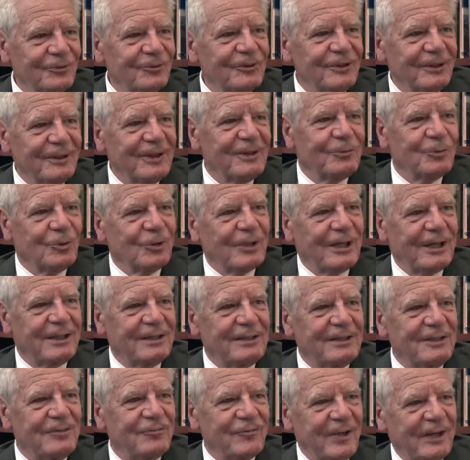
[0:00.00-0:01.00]
und die
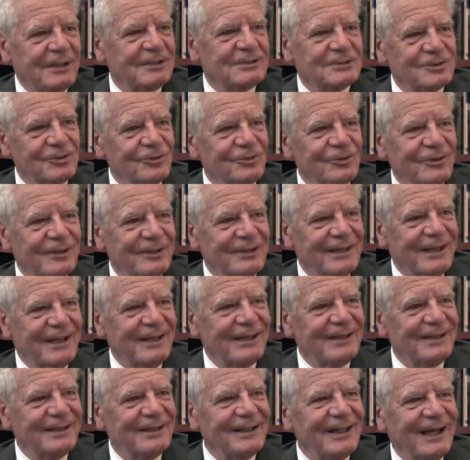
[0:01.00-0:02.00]
Demokratie wachsen und
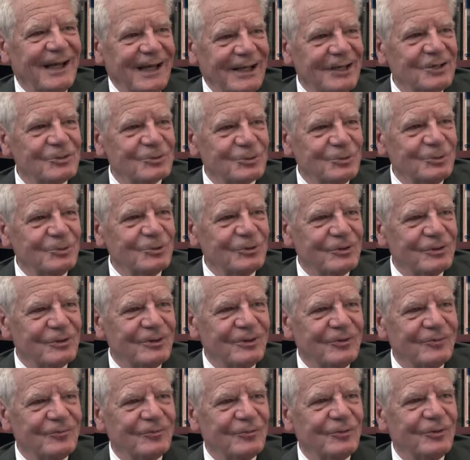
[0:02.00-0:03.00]
gedeihen. Alles
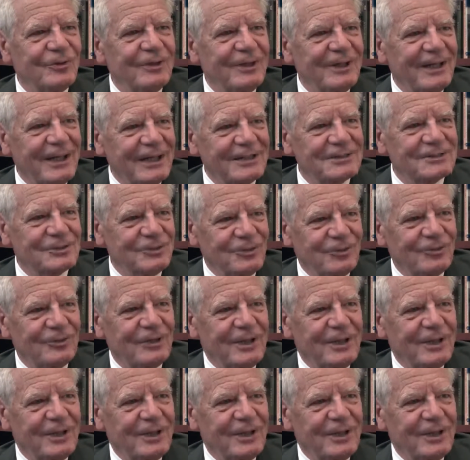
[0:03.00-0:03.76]
Gute für die nächsten